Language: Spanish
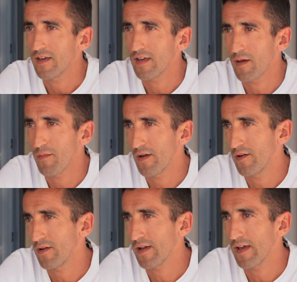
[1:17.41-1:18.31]
y que
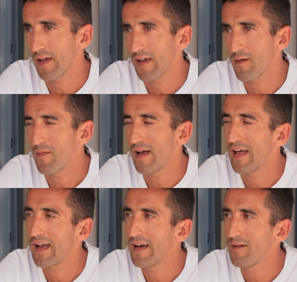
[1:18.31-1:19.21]
mejor que, en
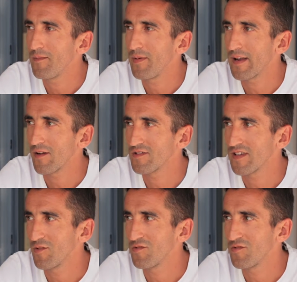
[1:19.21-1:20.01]
Málaga para conseguir